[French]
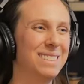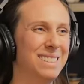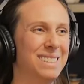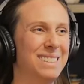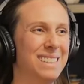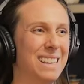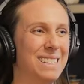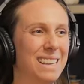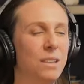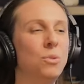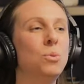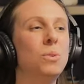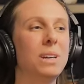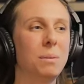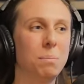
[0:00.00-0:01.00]
ça
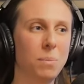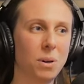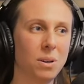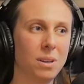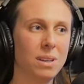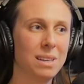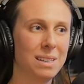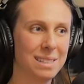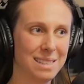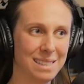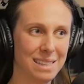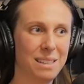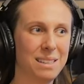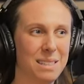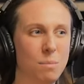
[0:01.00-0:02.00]
nourrit pas,
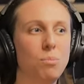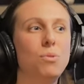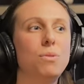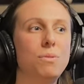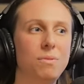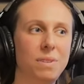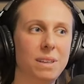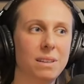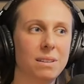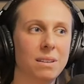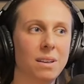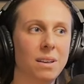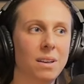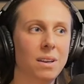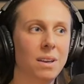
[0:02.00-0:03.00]
c'est plus vide.
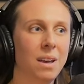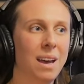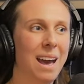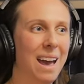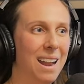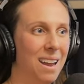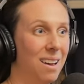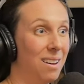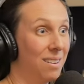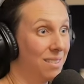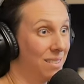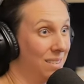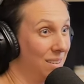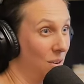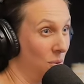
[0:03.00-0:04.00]
Alors,
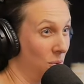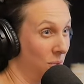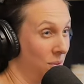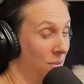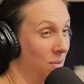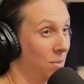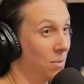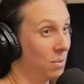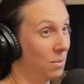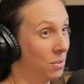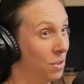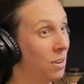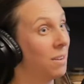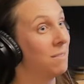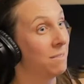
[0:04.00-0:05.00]

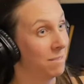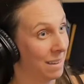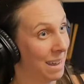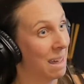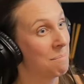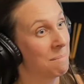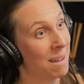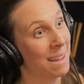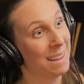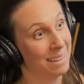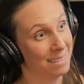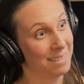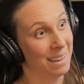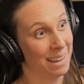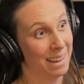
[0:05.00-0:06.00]
on a vraiment
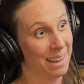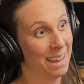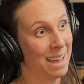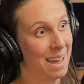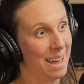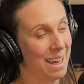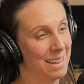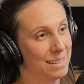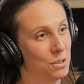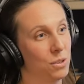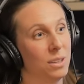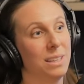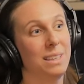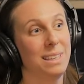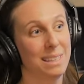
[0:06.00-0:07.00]
intérêt à, se
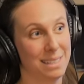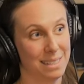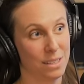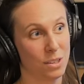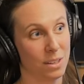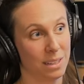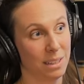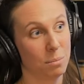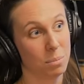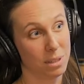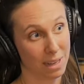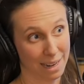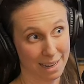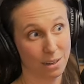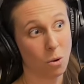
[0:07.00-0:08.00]
questionner. Puis
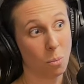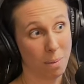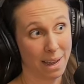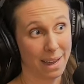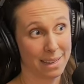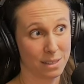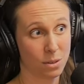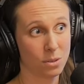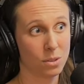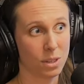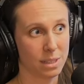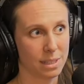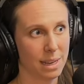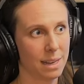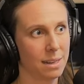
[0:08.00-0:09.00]
dans la comparaison
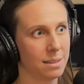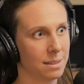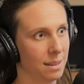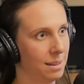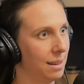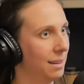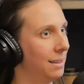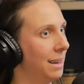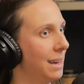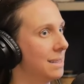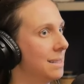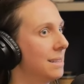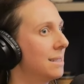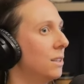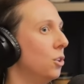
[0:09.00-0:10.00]
sociale, ce qui est
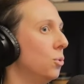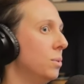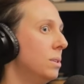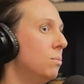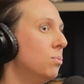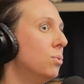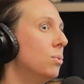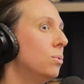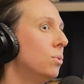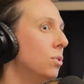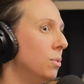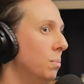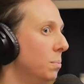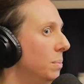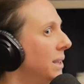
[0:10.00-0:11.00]
intéressant, c'est qu'il y a aussi beaucoup
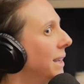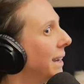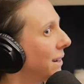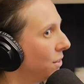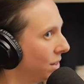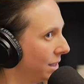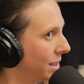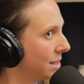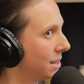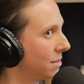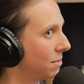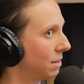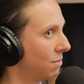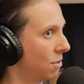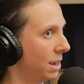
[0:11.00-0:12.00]
de biais
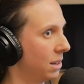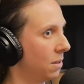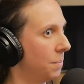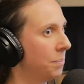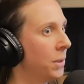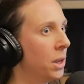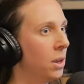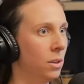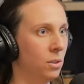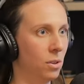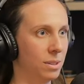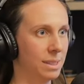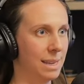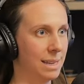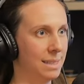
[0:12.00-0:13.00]
cognitifs qui vont être là.
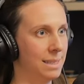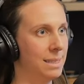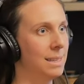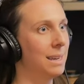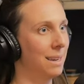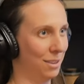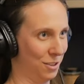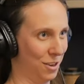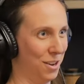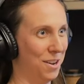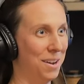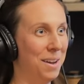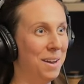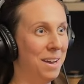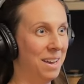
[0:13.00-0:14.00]
Donc, c'est-à-dire que
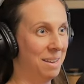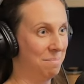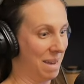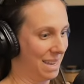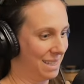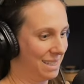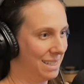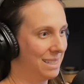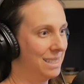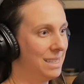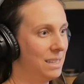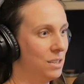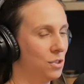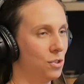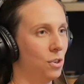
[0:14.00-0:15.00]
hmm. ben,
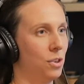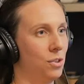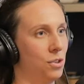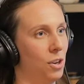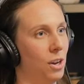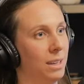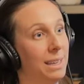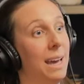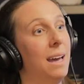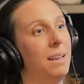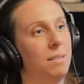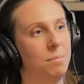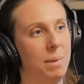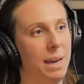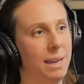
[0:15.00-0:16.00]
si je, je,
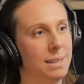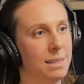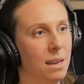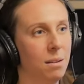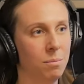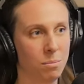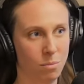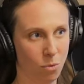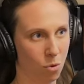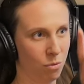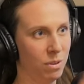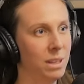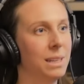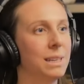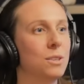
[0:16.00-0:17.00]
regarde, par exemple, mon
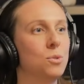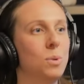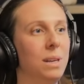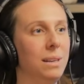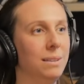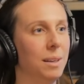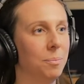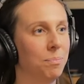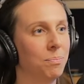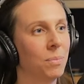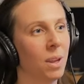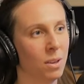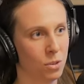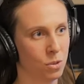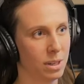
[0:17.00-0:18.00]
fil d'actualité
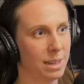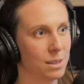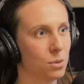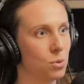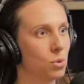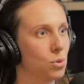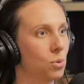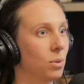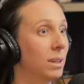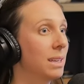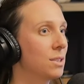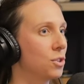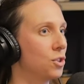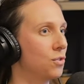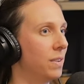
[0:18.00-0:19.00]
sur les réseaux sociaux,
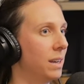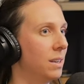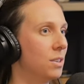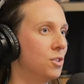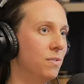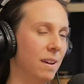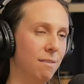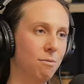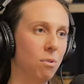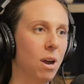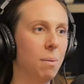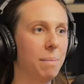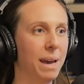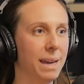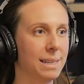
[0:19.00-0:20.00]
qu'est-ce que je fais? Je vais
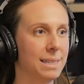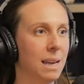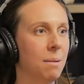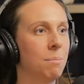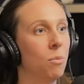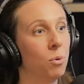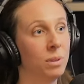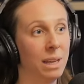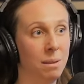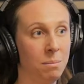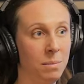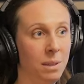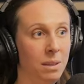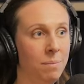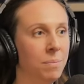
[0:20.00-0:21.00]
voir, par exemple, mon
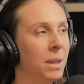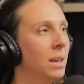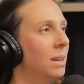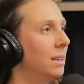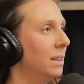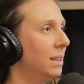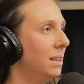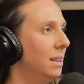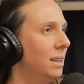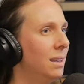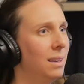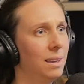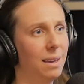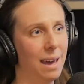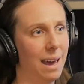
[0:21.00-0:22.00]
ami
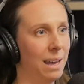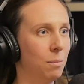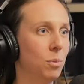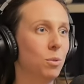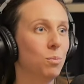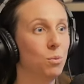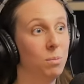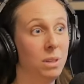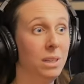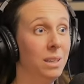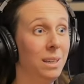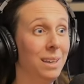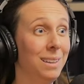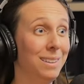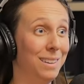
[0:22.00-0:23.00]
qui arrête pas de
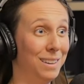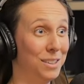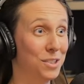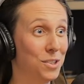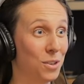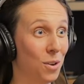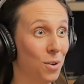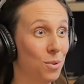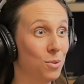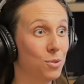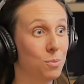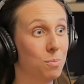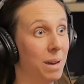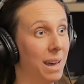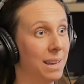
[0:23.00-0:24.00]
publier des
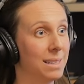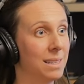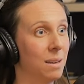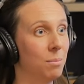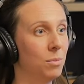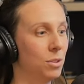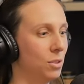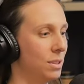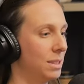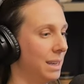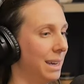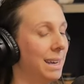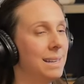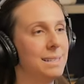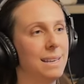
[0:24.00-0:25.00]
choses, par exemple, de ses
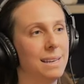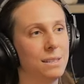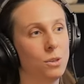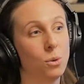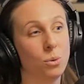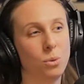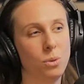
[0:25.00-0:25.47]
réalisations